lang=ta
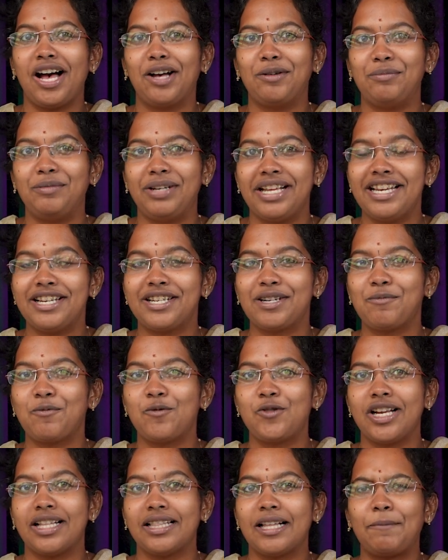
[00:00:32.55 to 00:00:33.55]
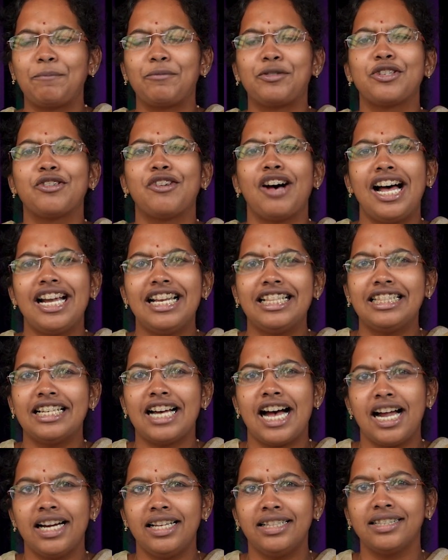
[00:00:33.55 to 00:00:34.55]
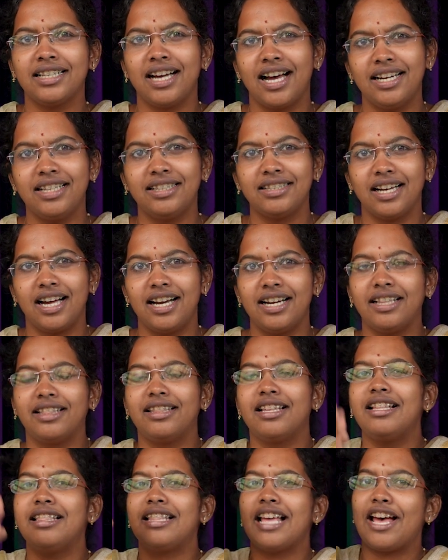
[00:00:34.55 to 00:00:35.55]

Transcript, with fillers: அப்படின்ற மூடில் தான் ஸோ அடுத்து அடுத்து அடுத்து அடுத்து